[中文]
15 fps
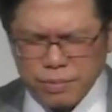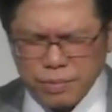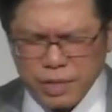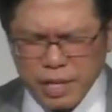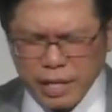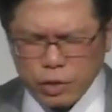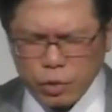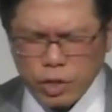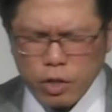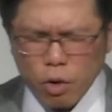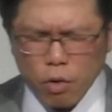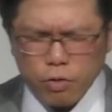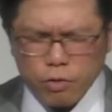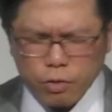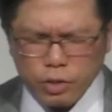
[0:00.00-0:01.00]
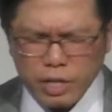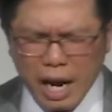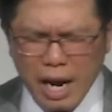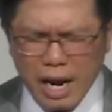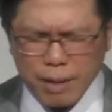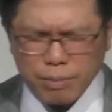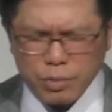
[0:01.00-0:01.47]
也求你呢，去
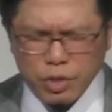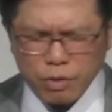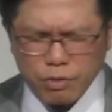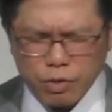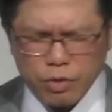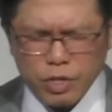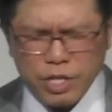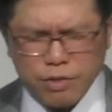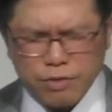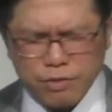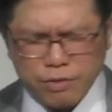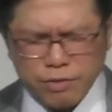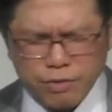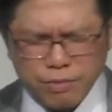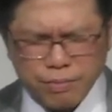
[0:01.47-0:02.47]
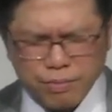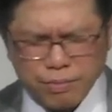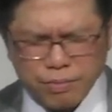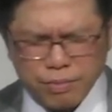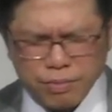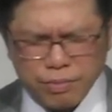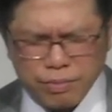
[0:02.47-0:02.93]
加深我们的信心。